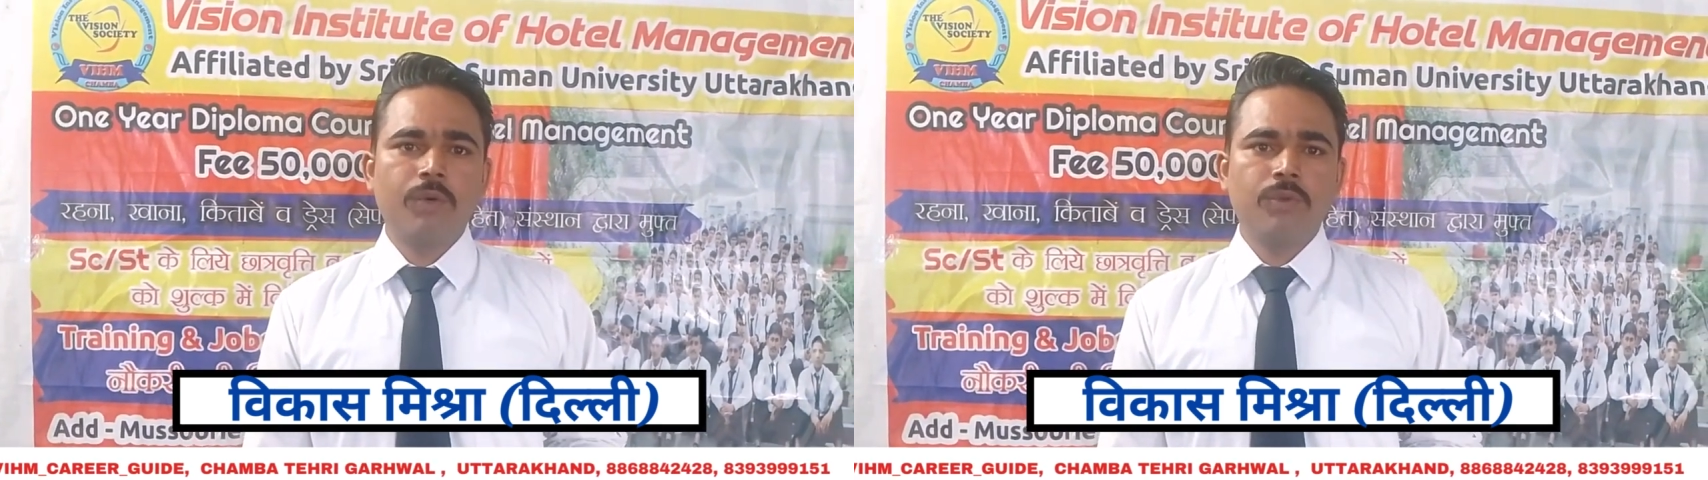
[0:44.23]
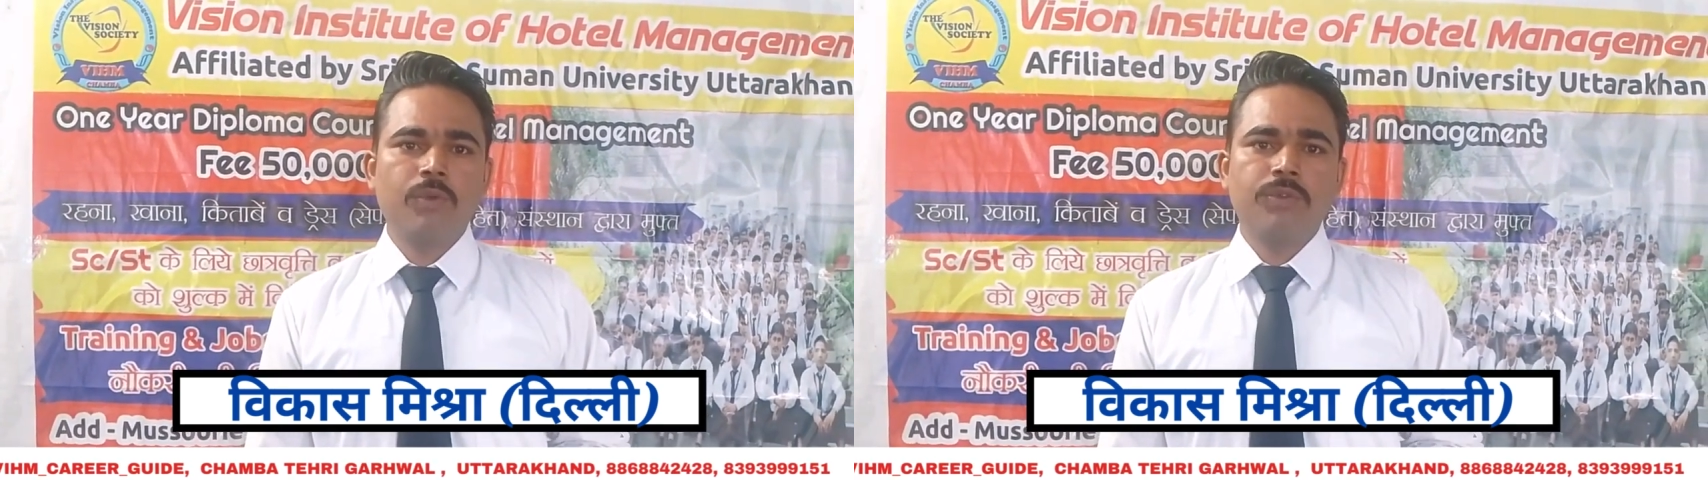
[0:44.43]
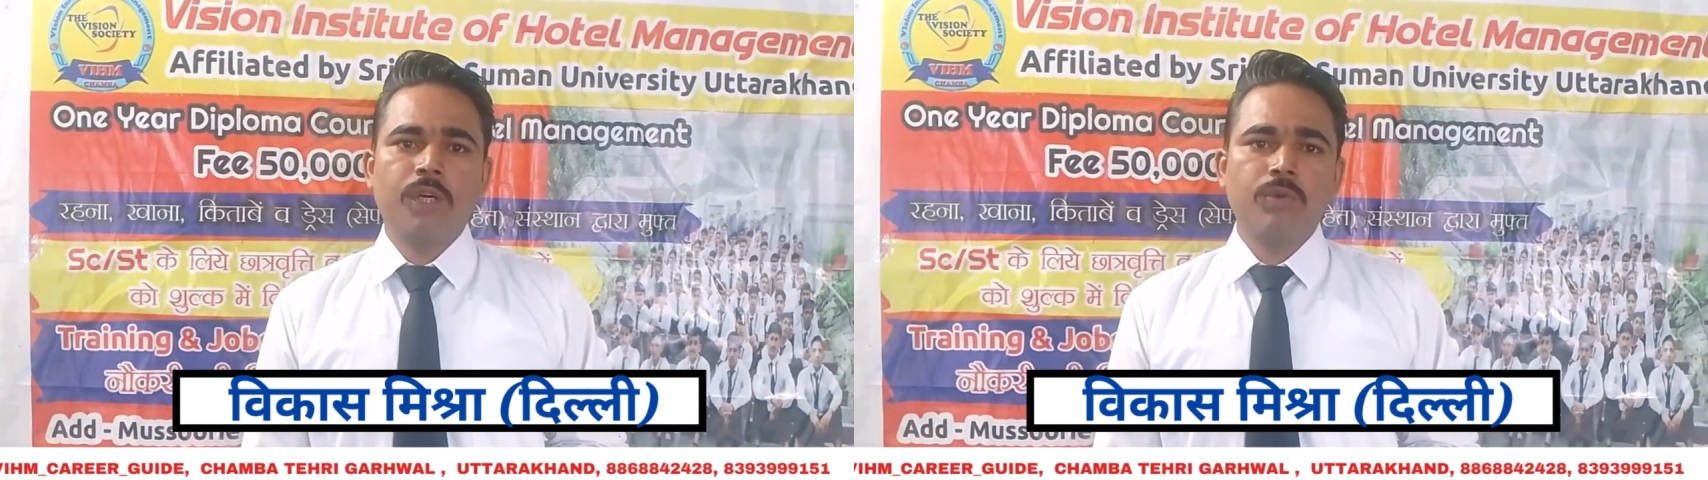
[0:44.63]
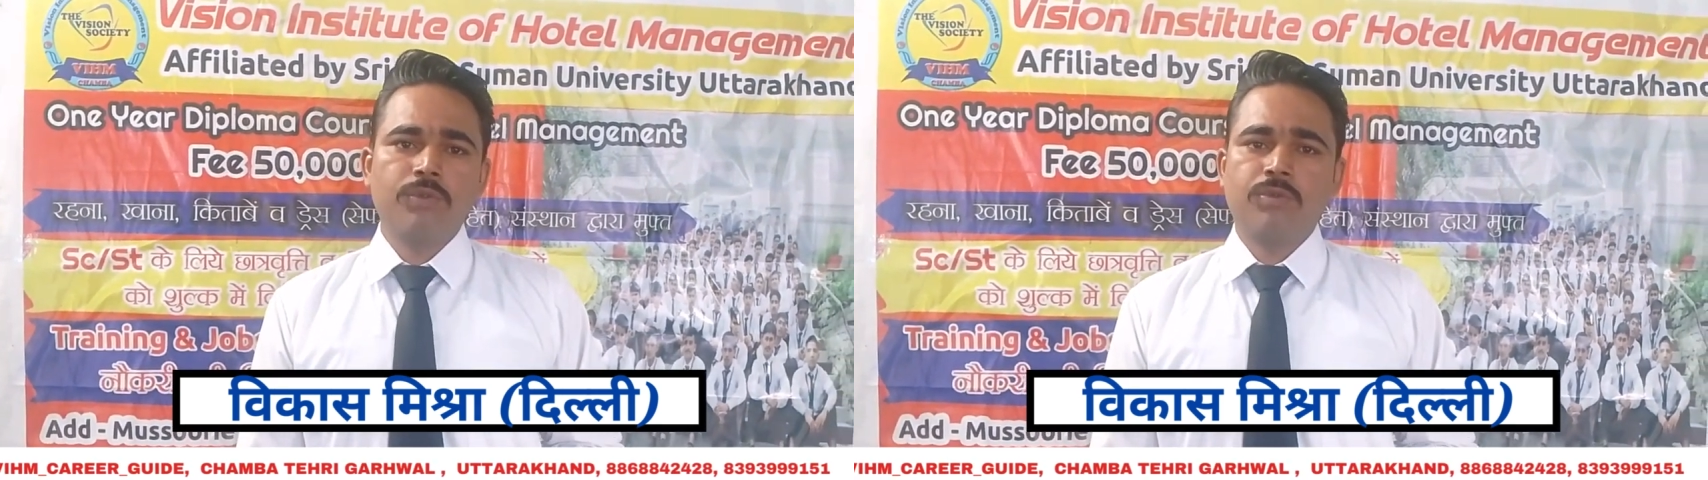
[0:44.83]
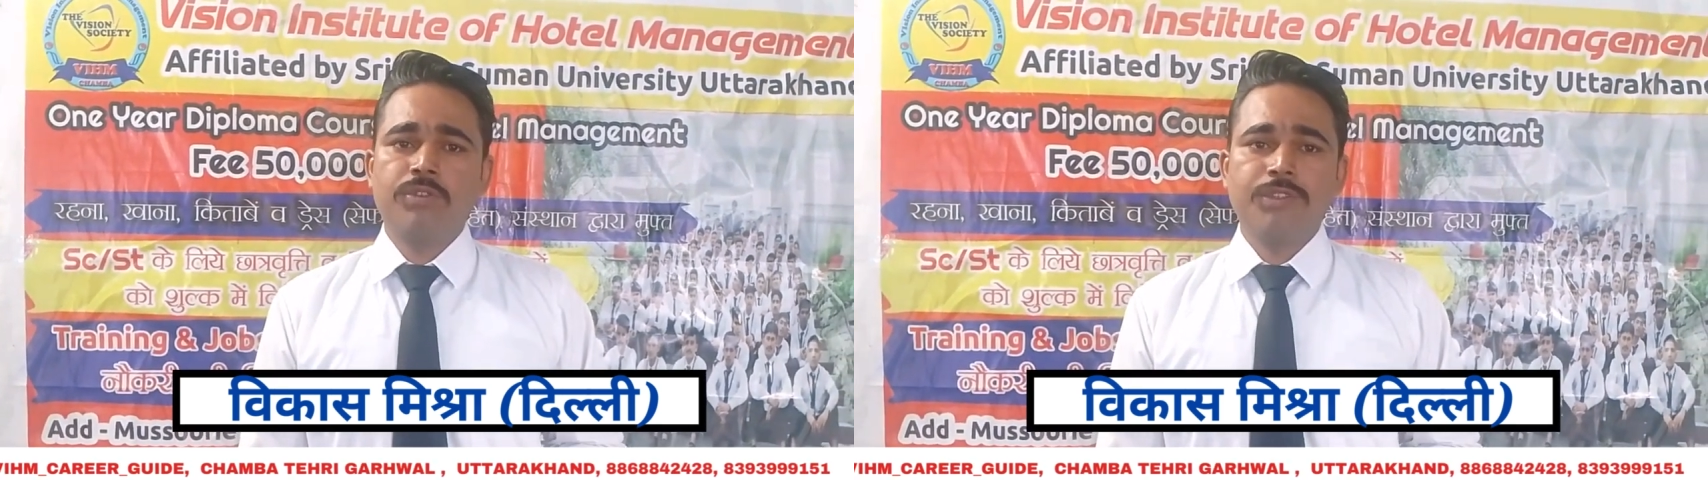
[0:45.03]
साउथ हो
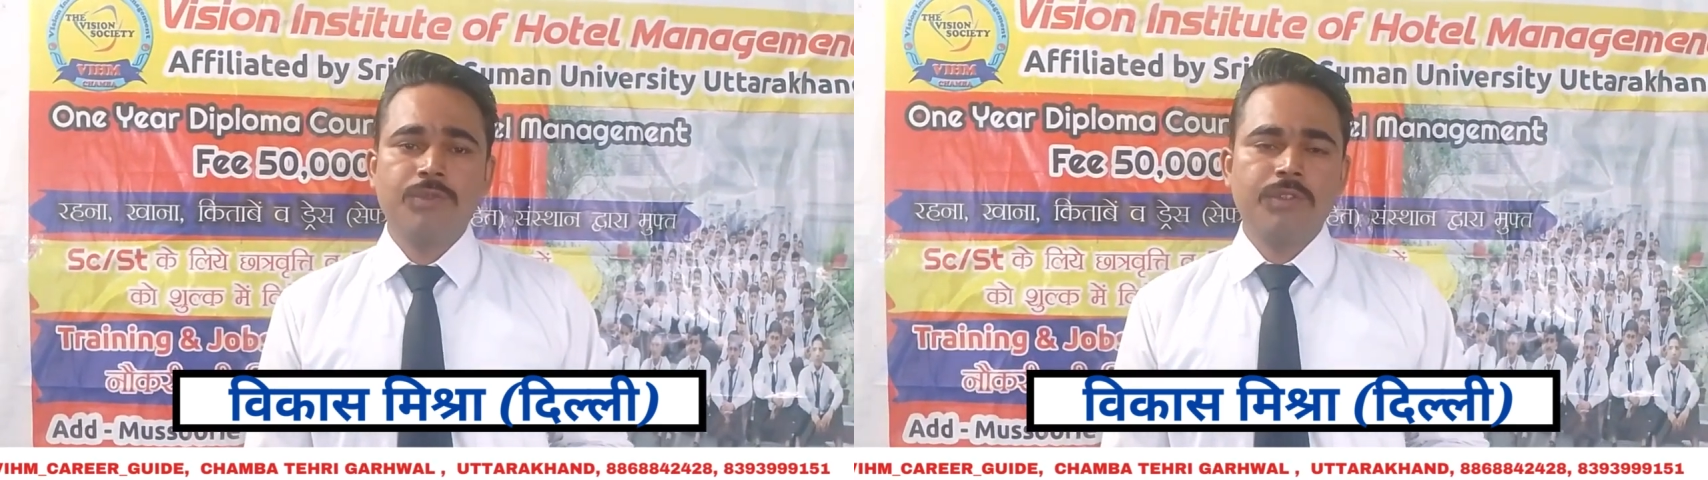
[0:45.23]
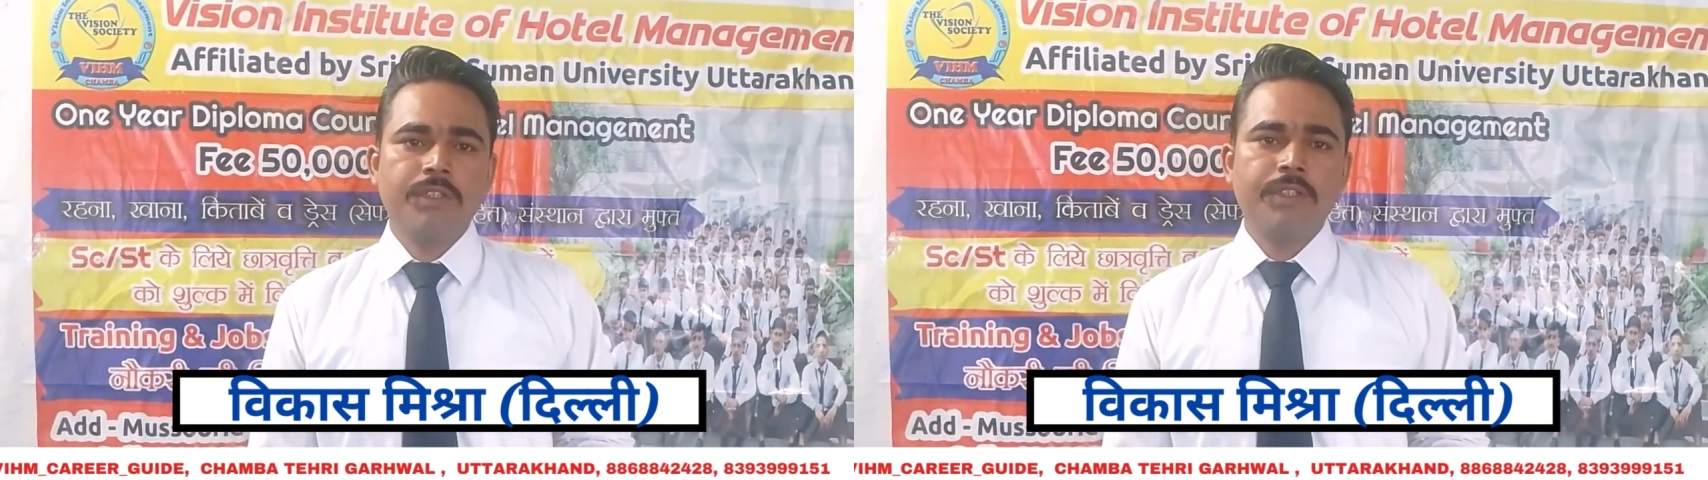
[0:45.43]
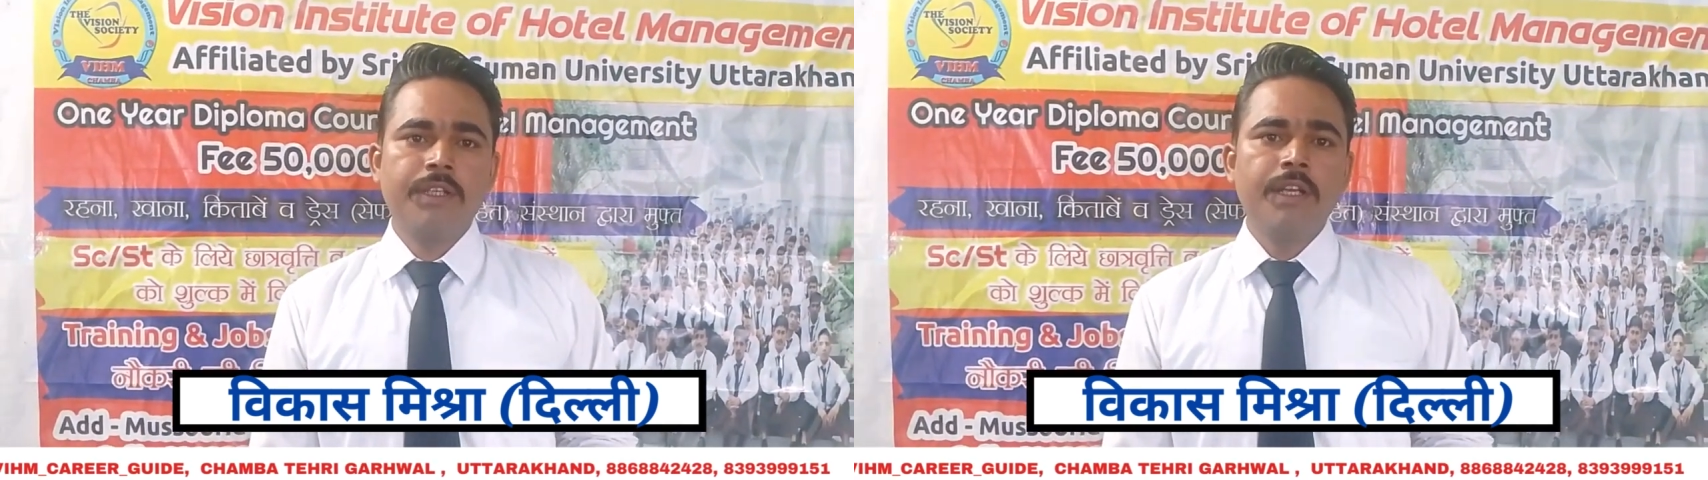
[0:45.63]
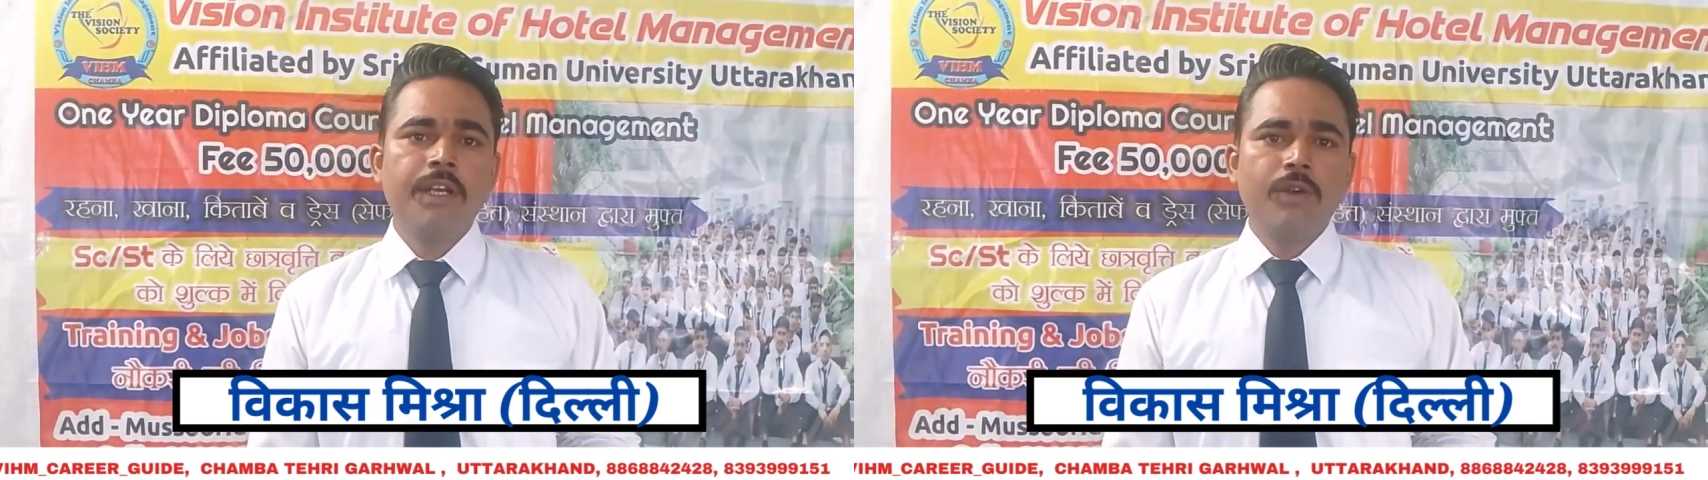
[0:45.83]
साउथ कुजीन हो गए